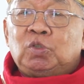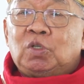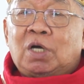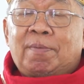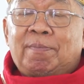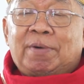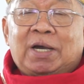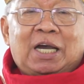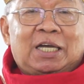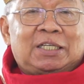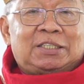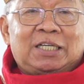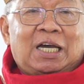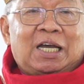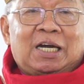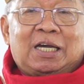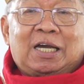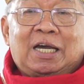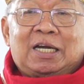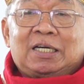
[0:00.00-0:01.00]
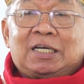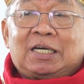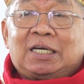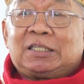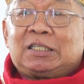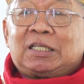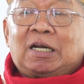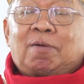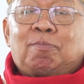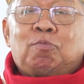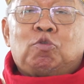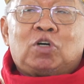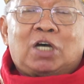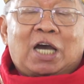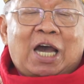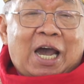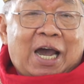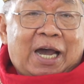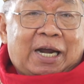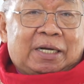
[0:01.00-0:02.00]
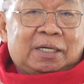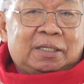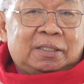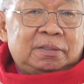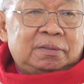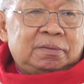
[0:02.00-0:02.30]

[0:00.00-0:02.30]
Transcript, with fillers: juga mengajarkan keterbukaan.